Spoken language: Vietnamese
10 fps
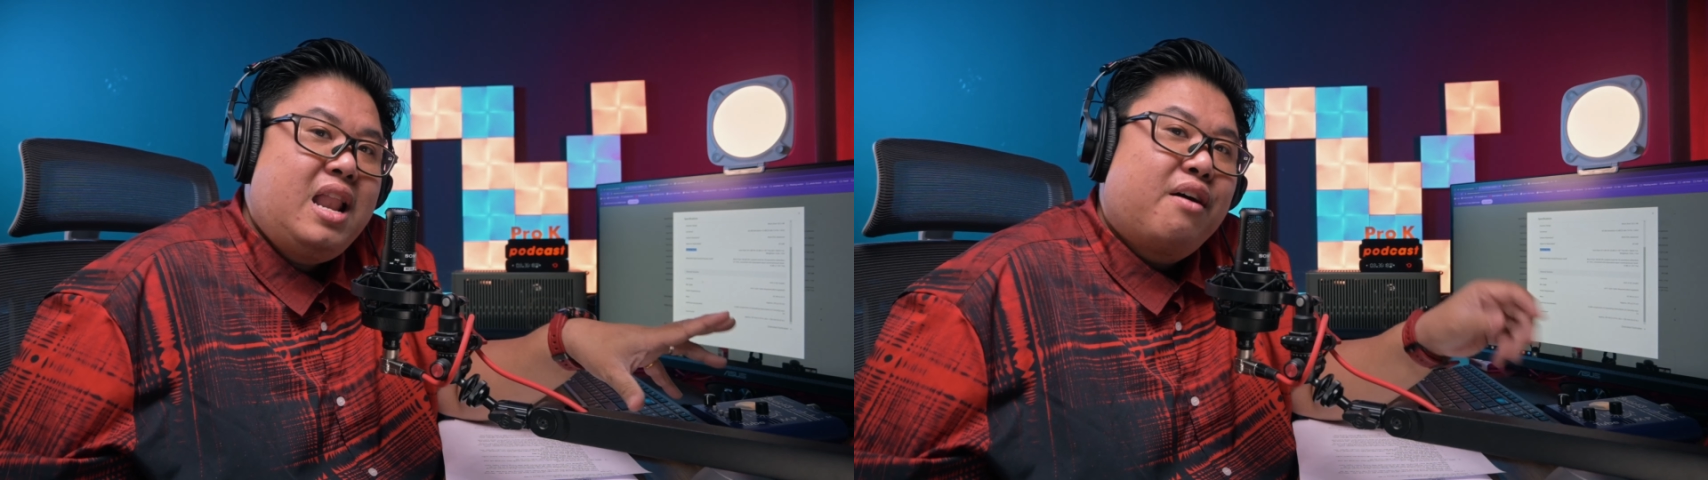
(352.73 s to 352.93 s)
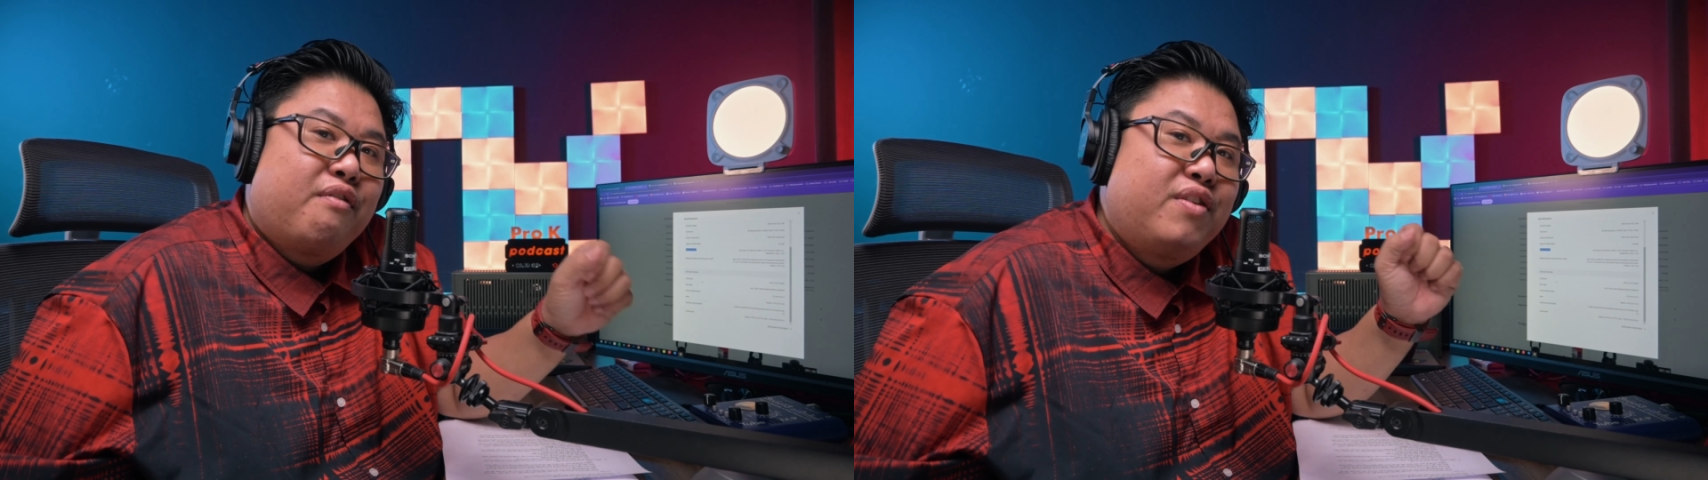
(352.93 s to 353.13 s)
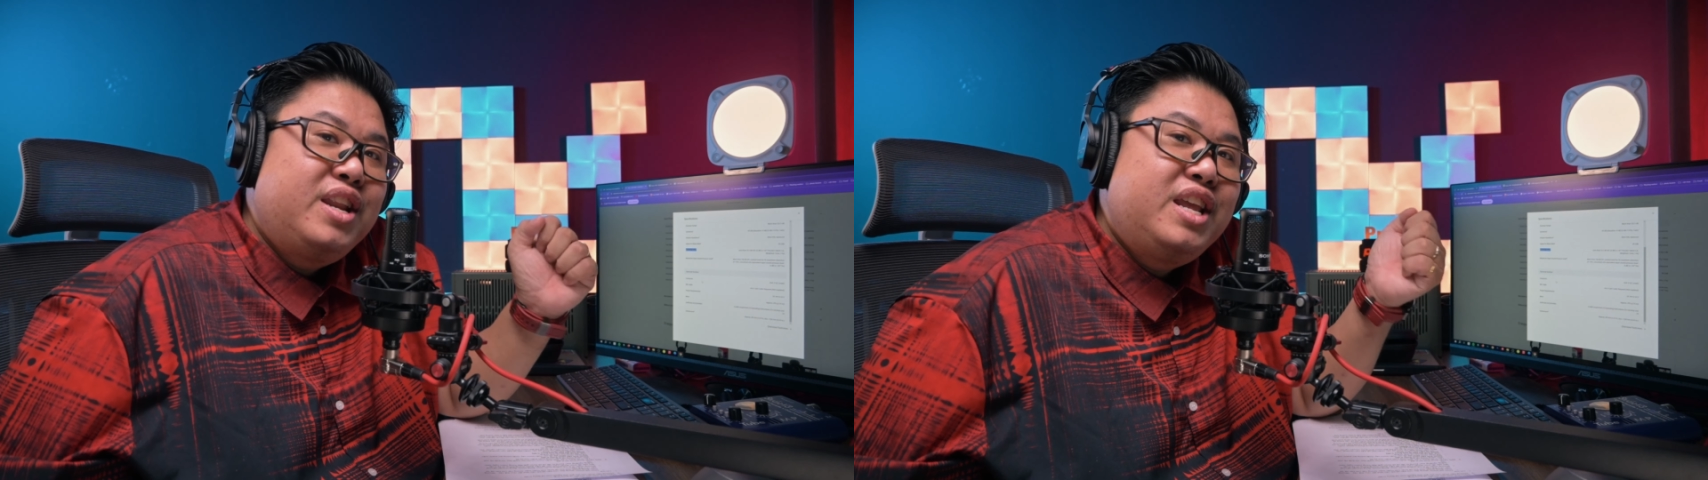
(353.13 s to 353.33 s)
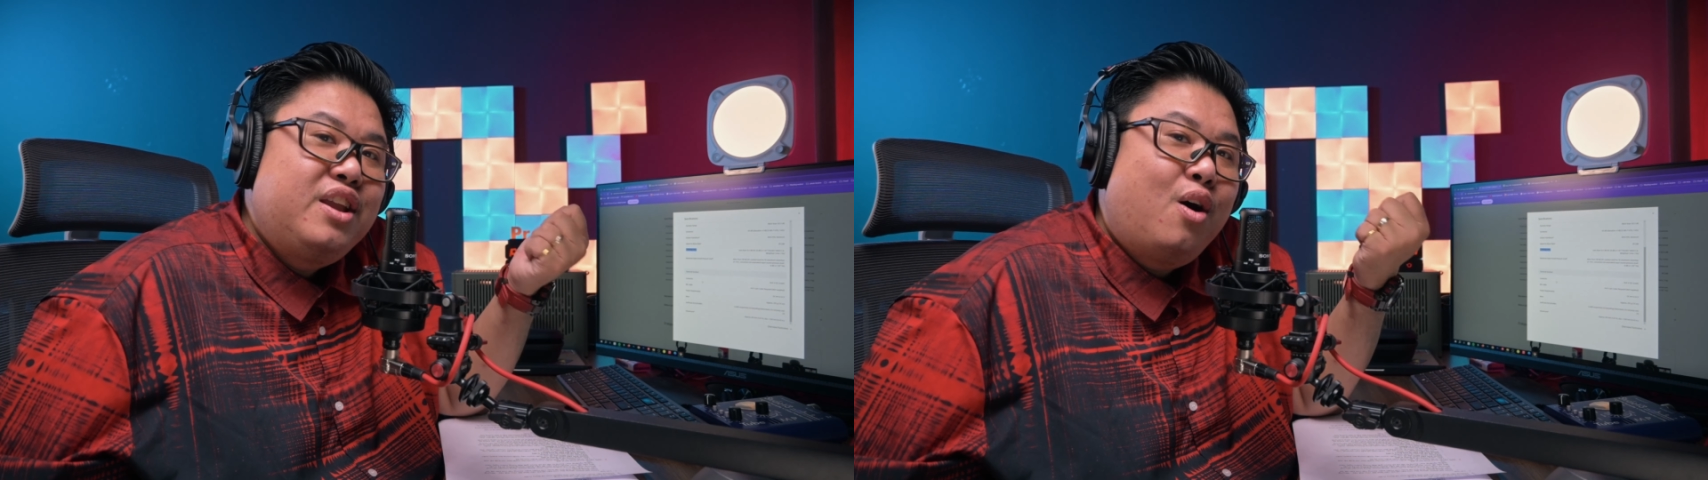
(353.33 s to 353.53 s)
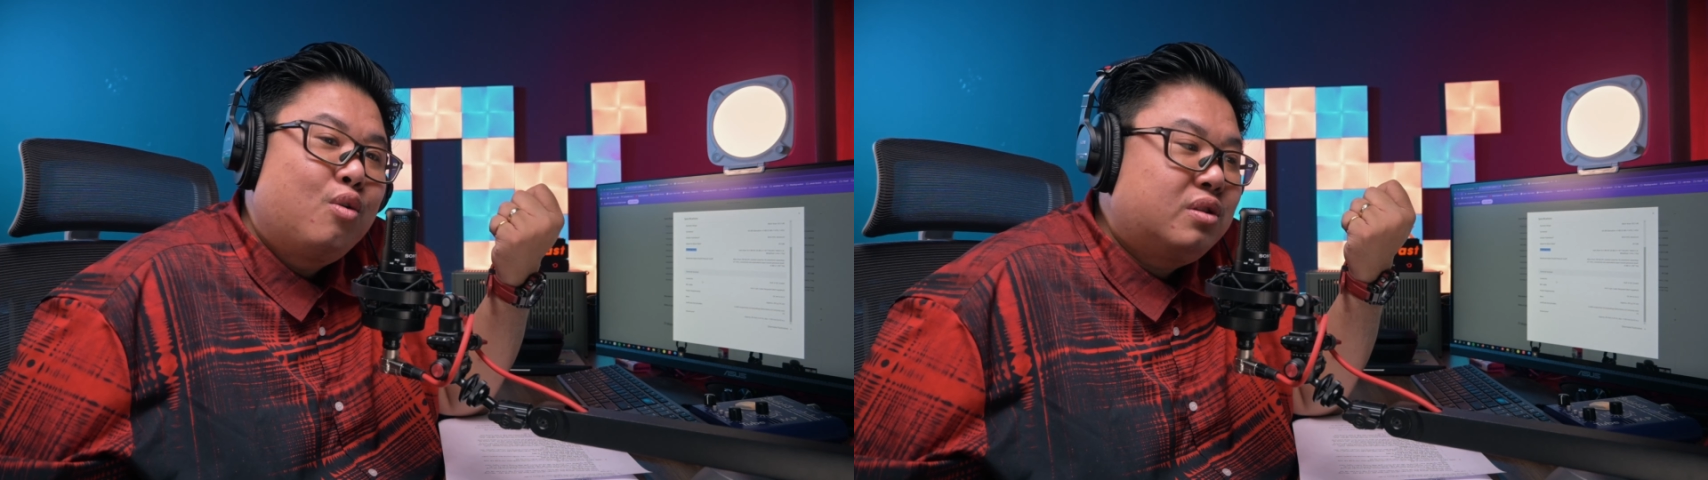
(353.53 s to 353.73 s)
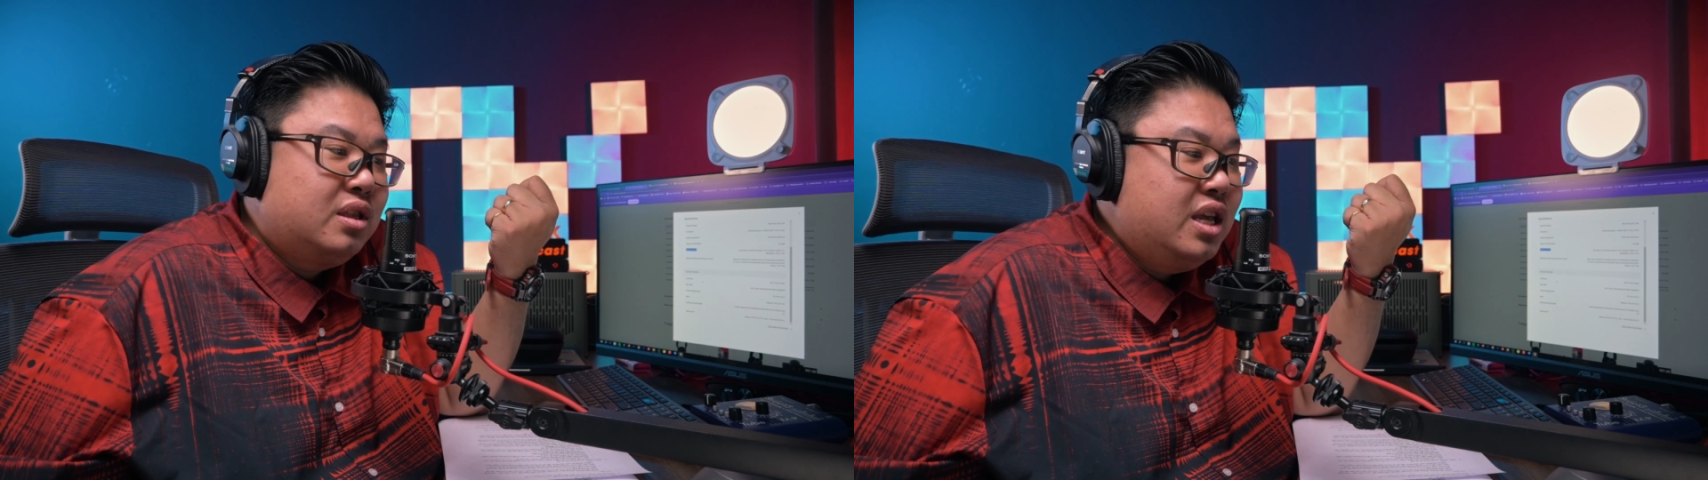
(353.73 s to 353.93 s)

là video